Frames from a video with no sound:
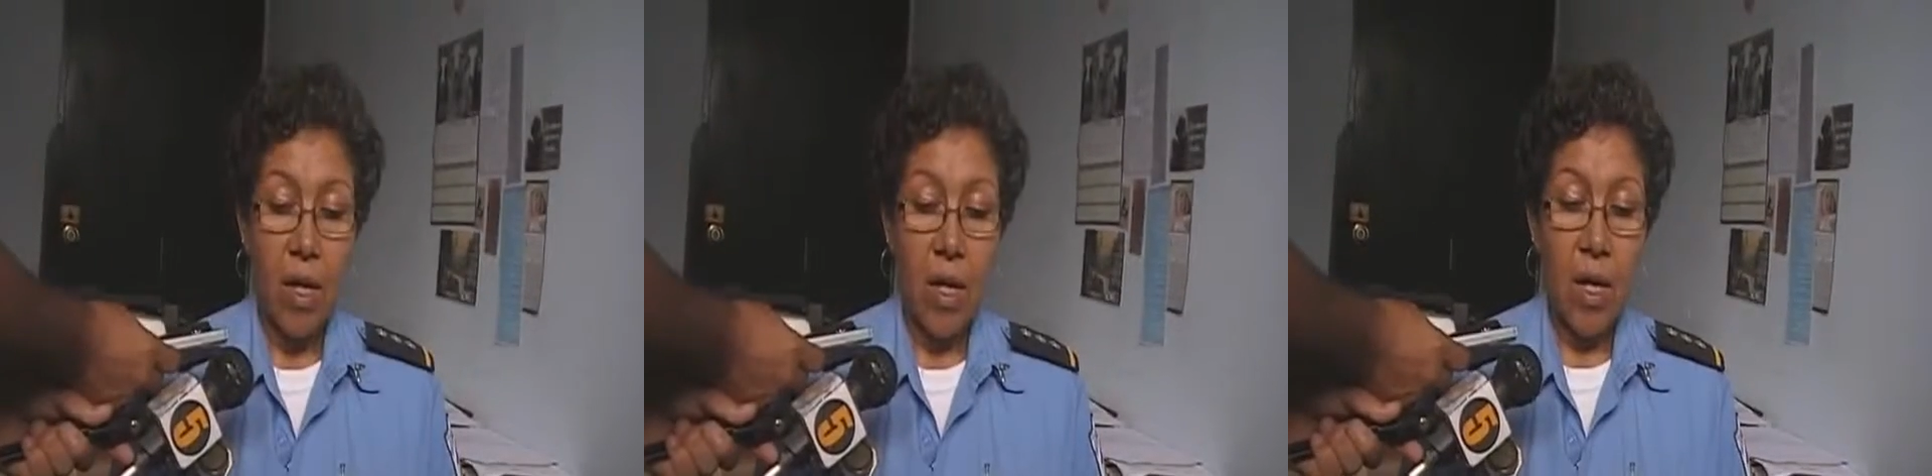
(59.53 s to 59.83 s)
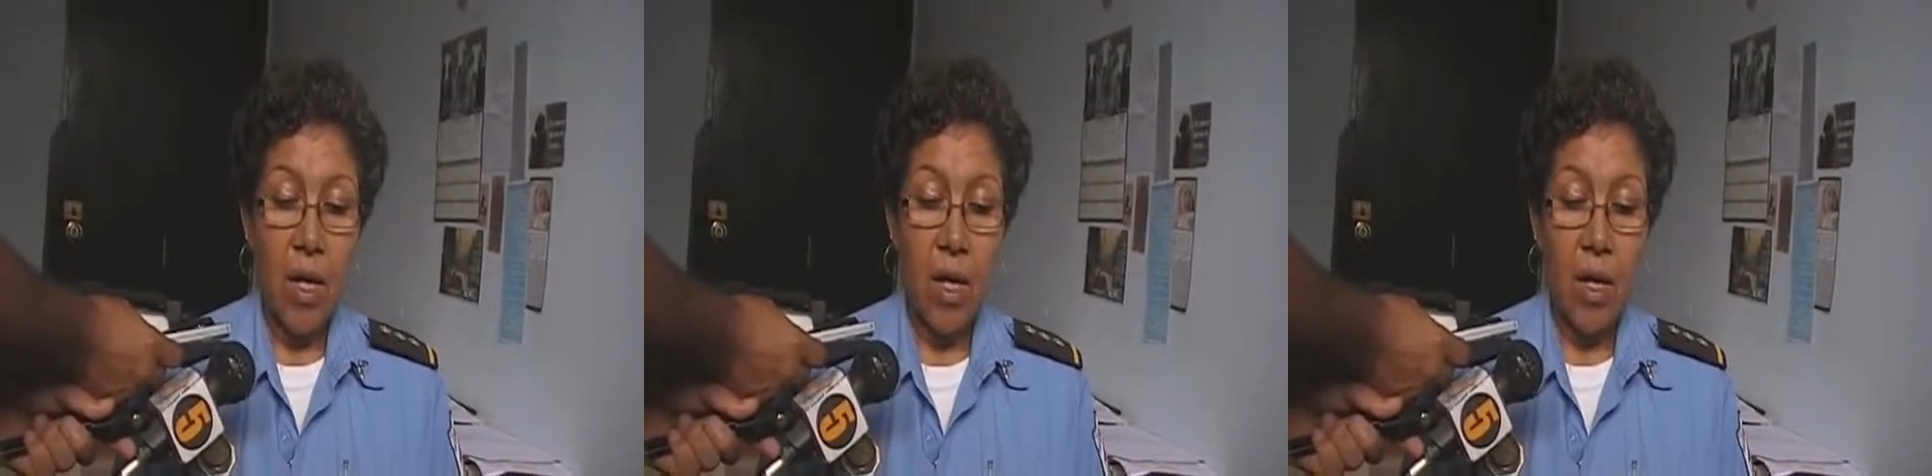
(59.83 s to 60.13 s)

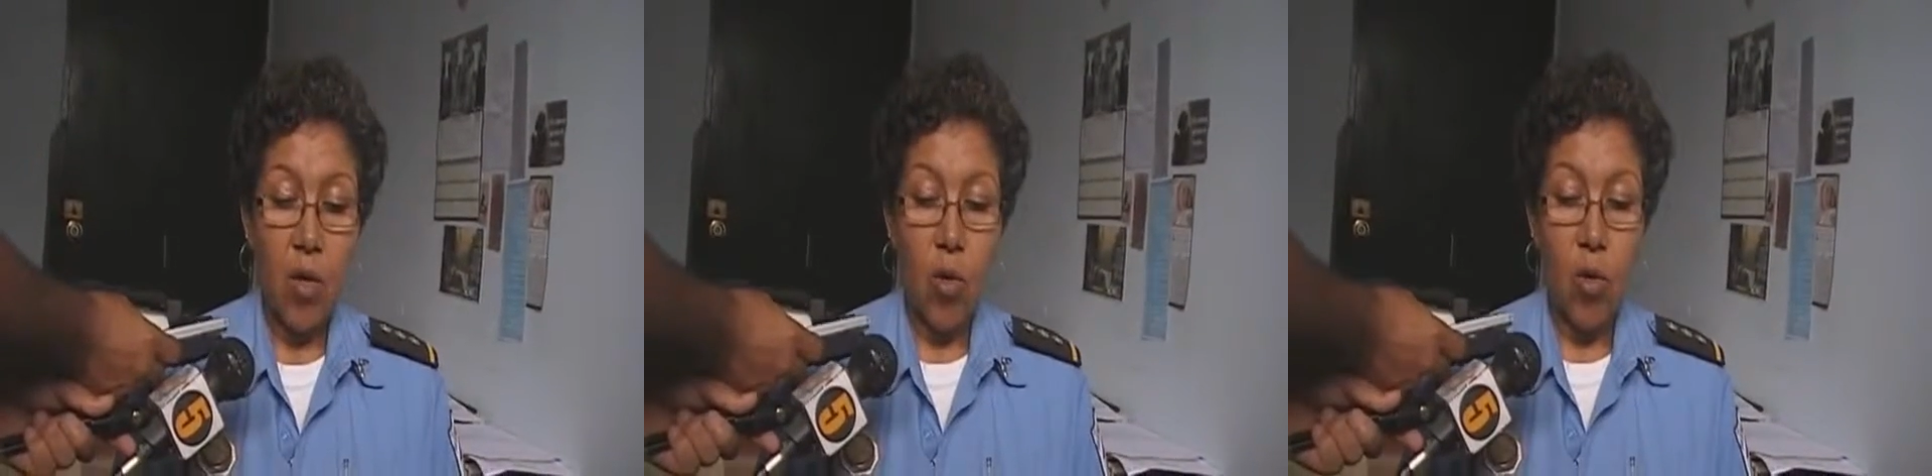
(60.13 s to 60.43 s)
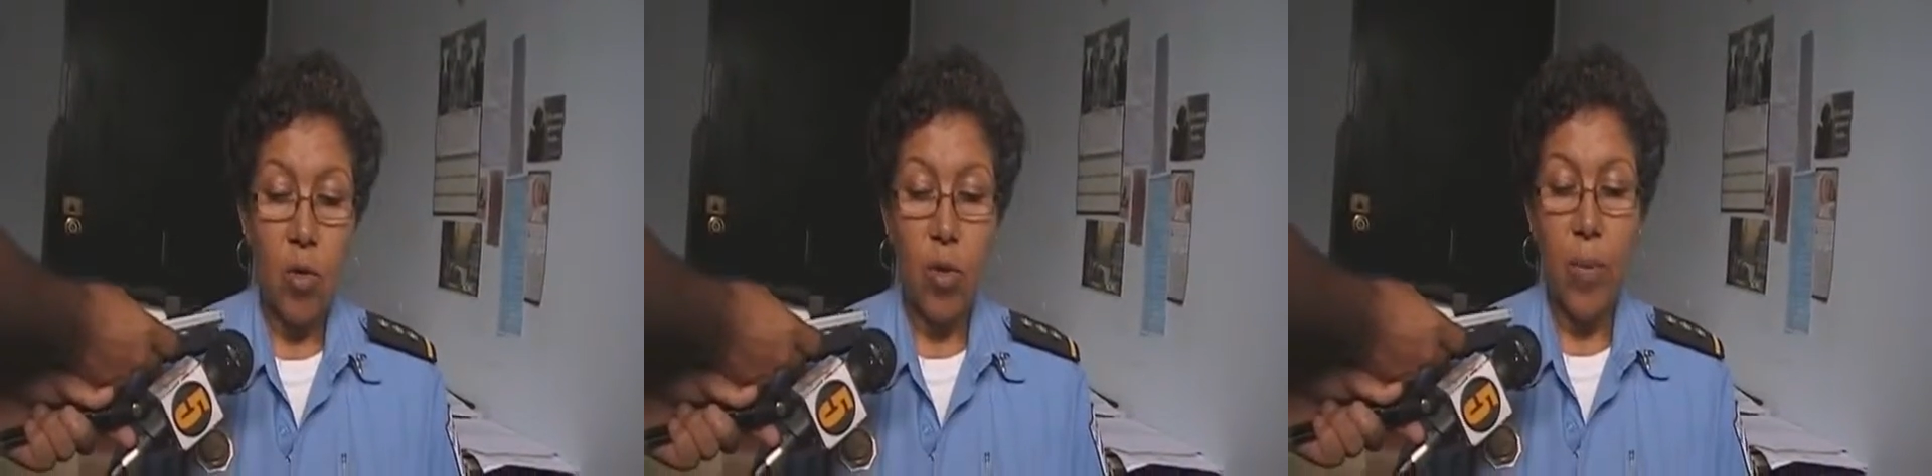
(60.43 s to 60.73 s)
y
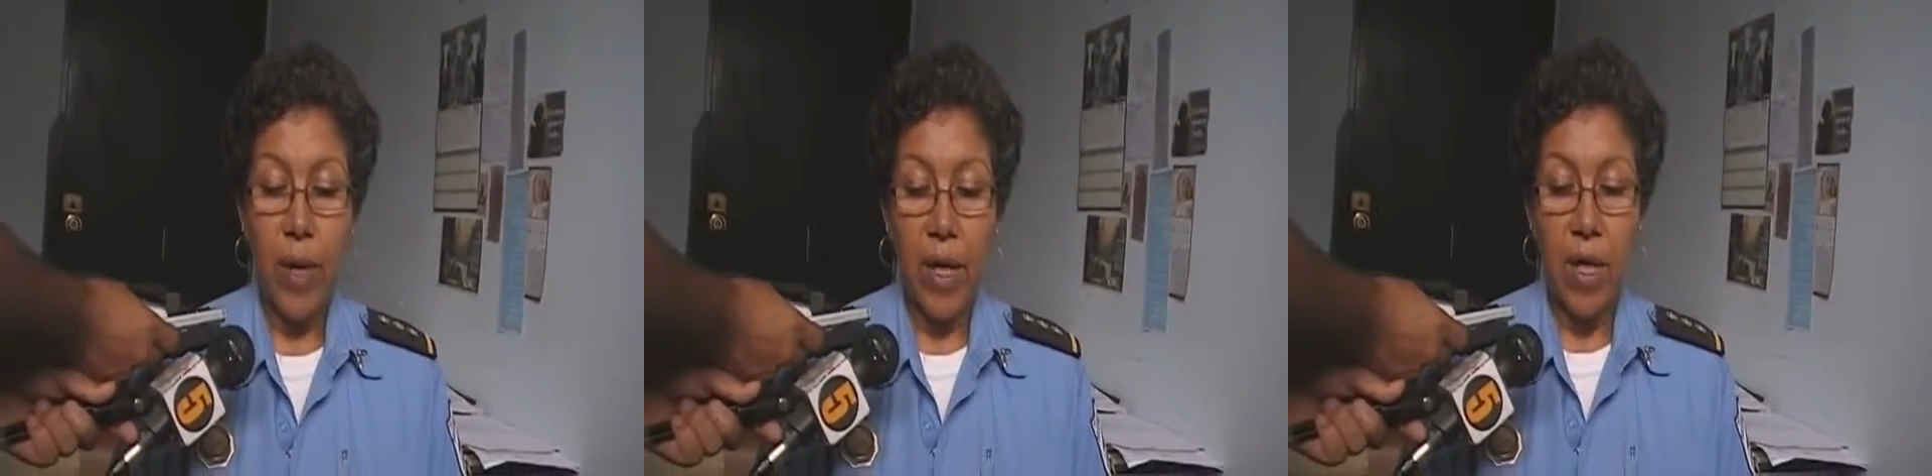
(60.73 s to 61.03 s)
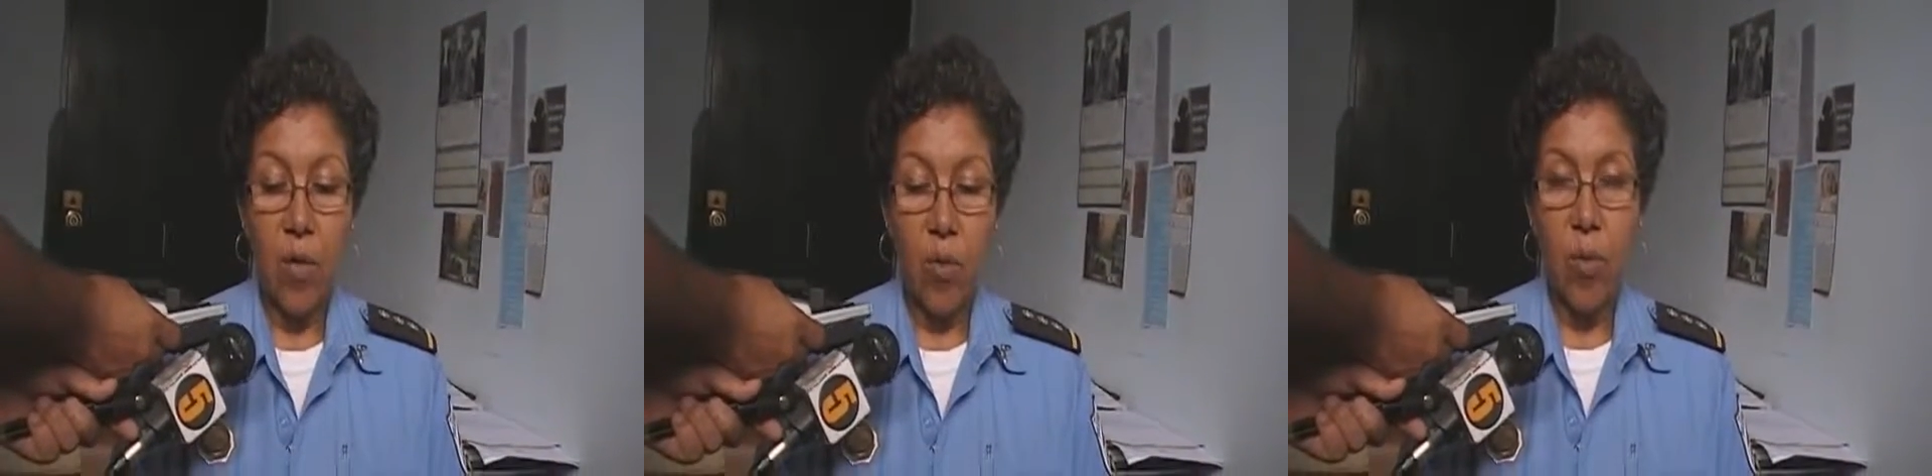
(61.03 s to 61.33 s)
con otro
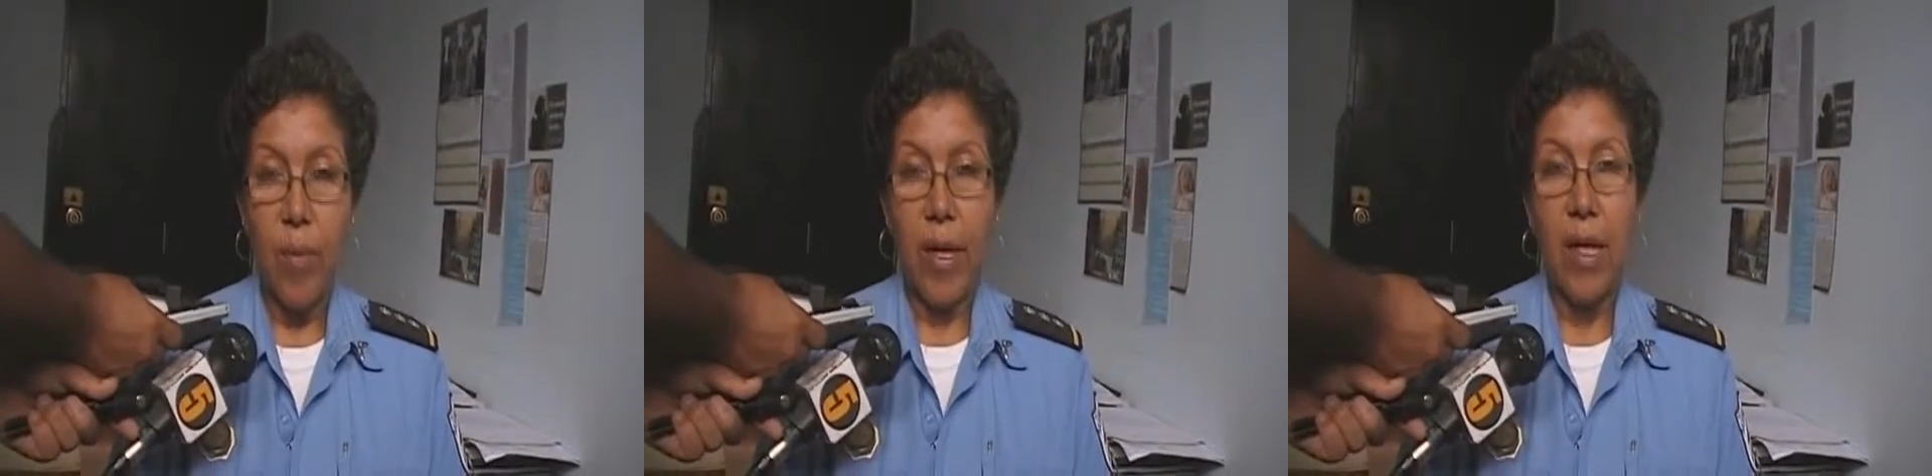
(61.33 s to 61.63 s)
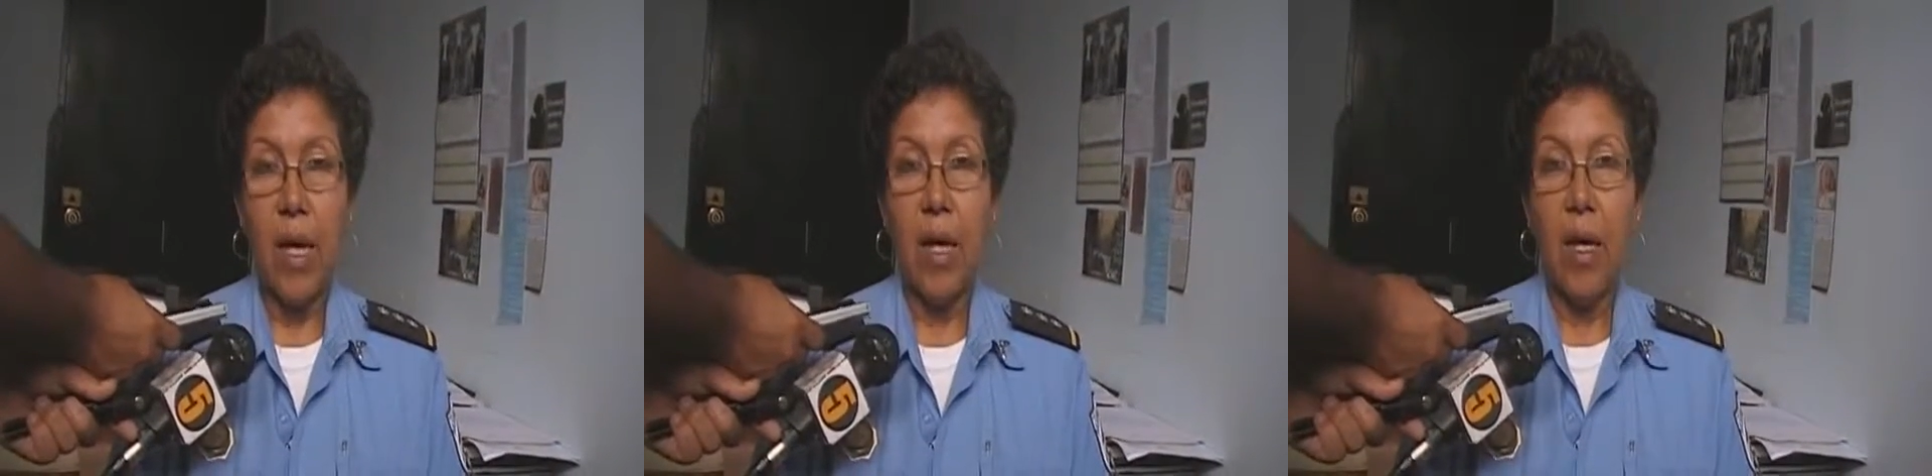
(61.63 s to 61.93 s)
vehículo,
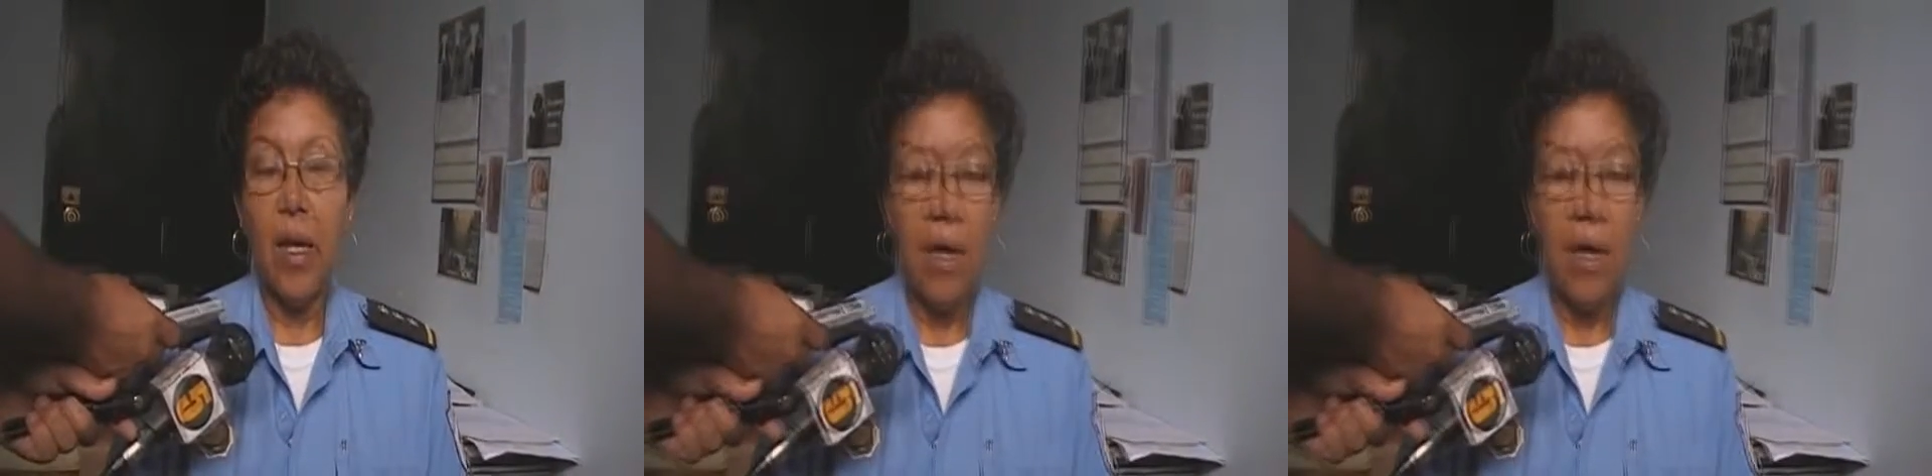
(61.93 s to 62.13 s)
¿verdad?